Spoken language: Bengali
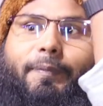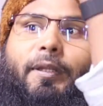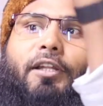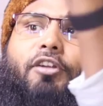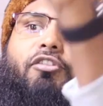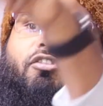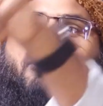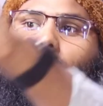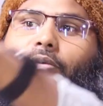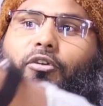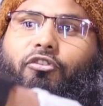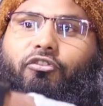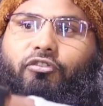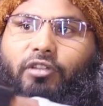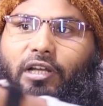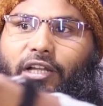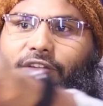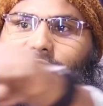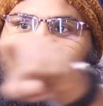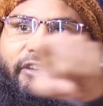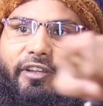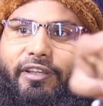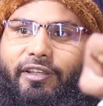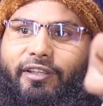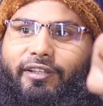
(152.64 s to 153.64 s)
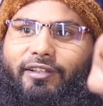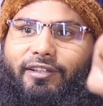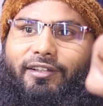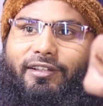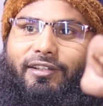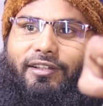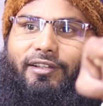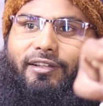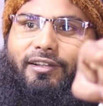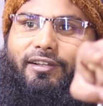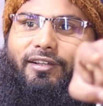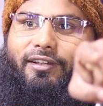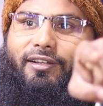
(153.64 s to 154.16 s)
আপনাদের সমস্যা আছে
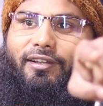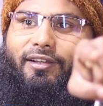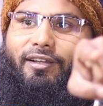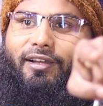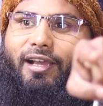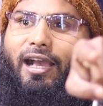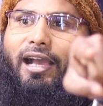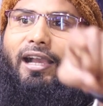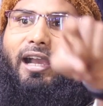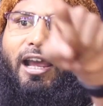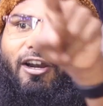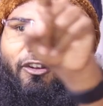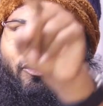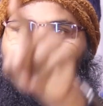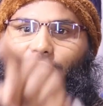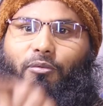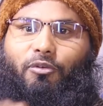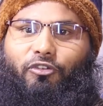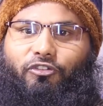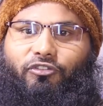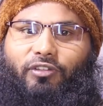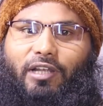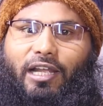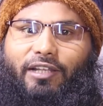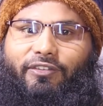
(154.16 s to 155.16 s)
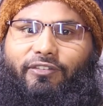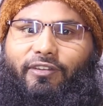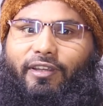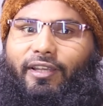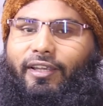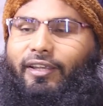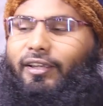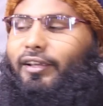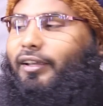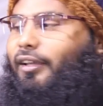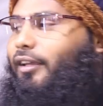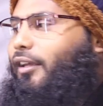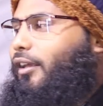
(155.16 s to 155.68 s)
আর কারো সমস্যা আছে
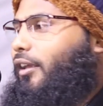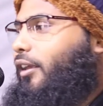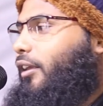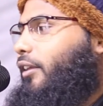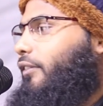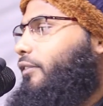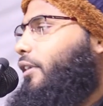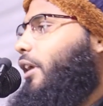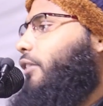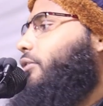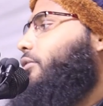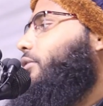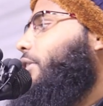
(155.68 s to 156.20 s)
যে